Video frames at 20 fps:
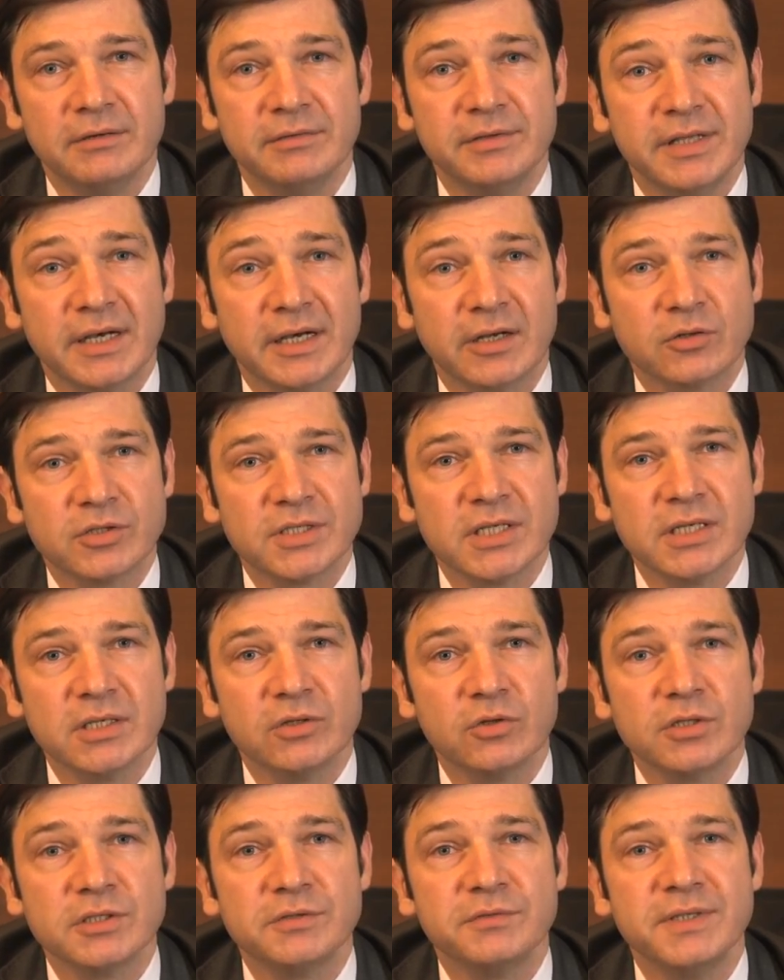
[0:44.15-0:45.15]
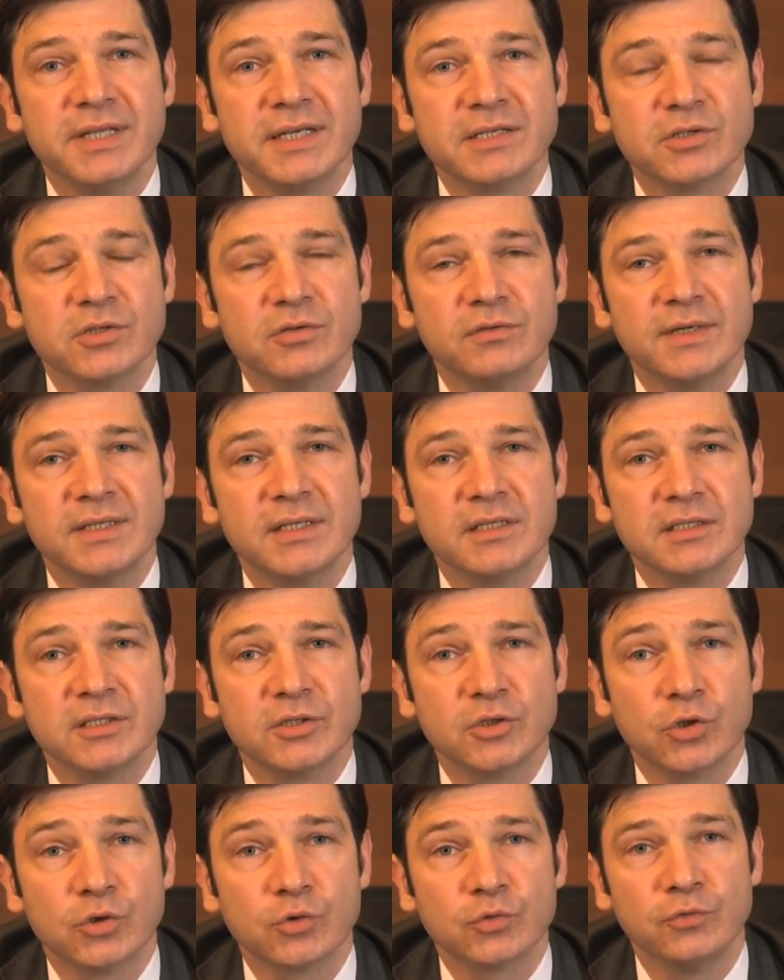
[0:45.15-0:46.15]
Wynagrodzenie to jest finansowane
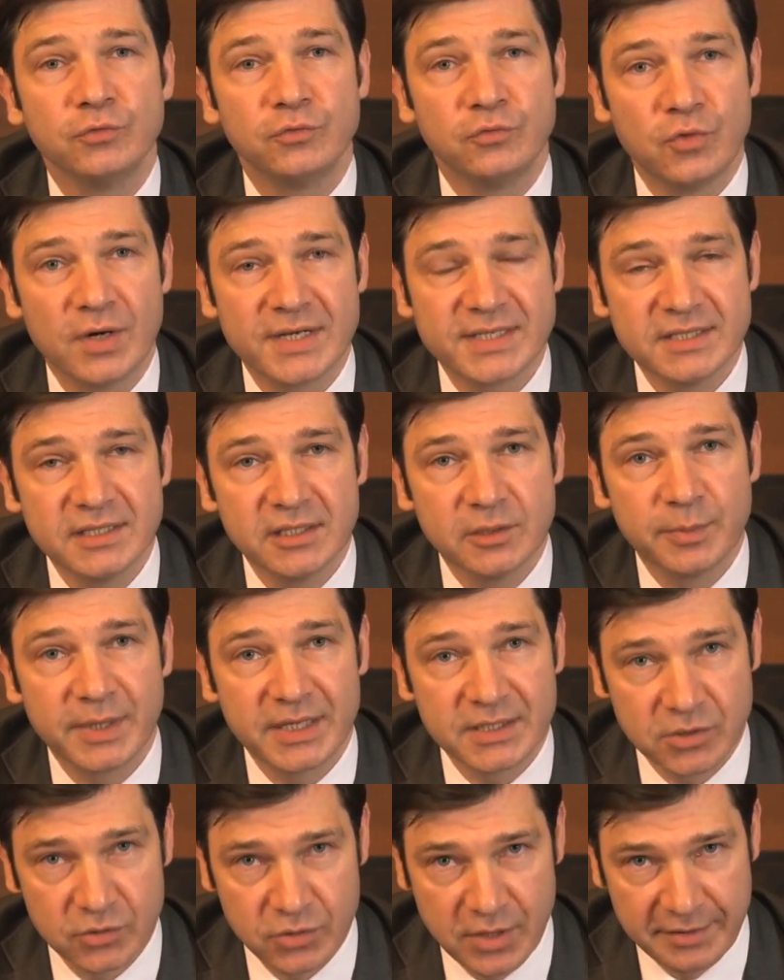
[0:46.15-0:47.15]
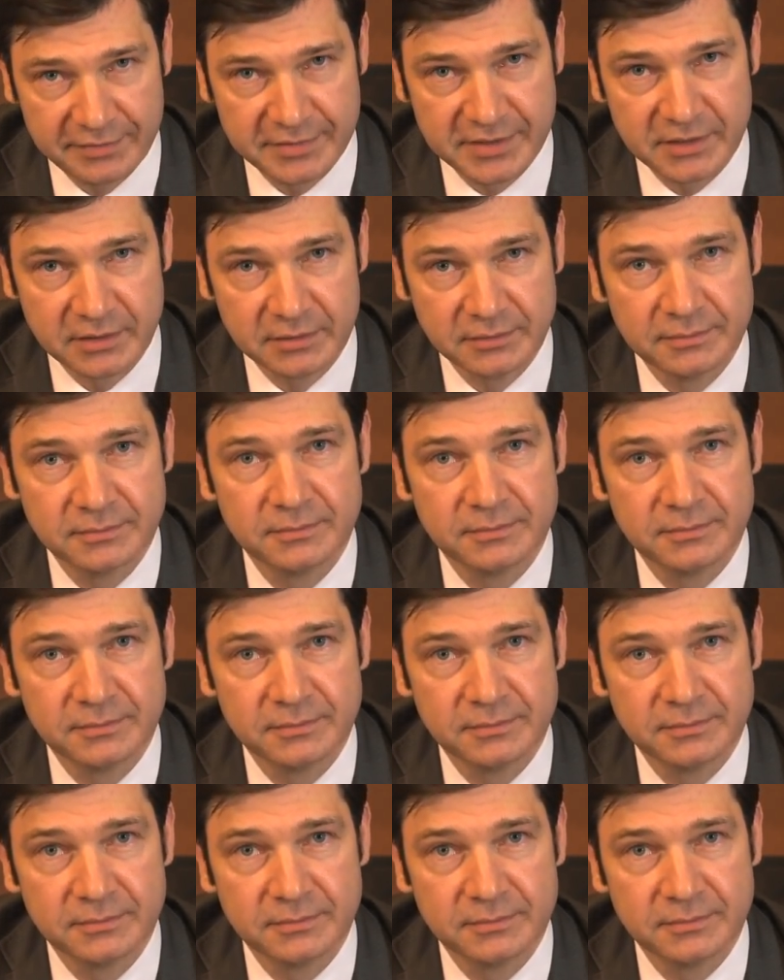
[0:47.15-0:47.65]
ze środków własnych pracodawcy.